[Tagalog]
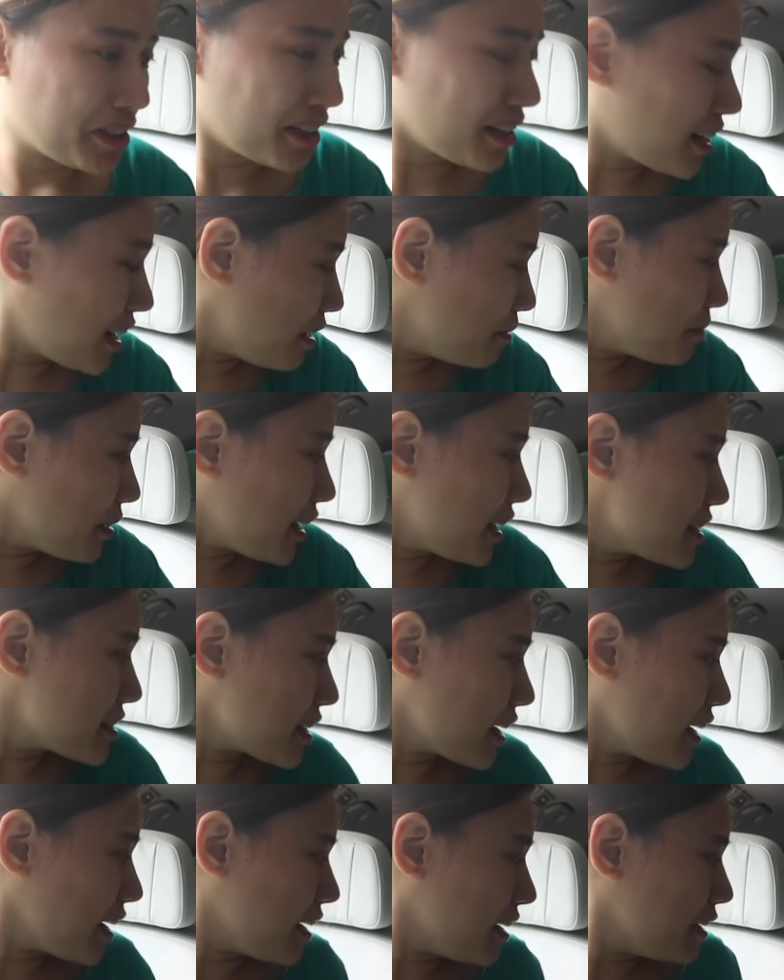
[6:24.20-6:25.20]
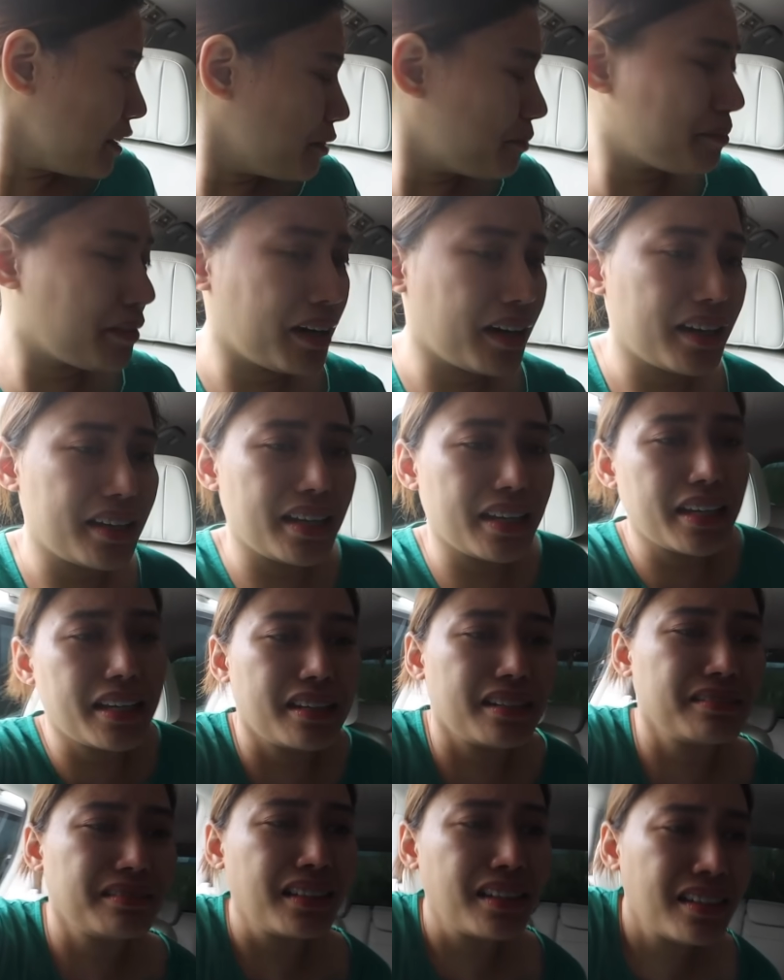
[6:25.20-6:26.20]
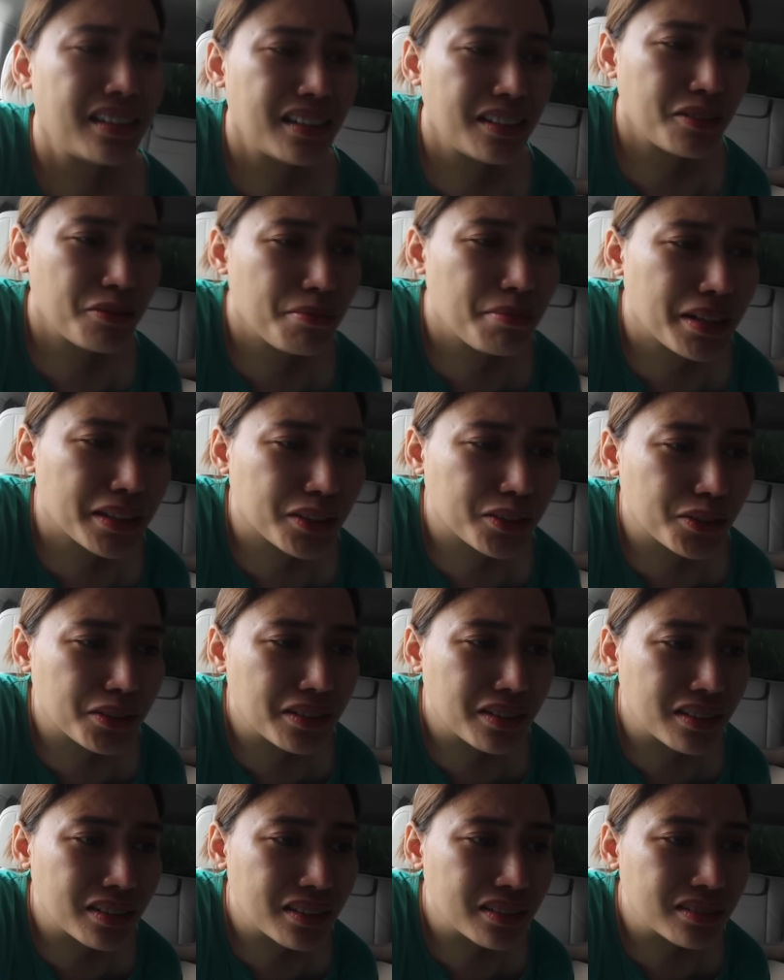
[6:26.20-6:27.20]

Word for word: yung kama kasi yung mga naging, ano bato.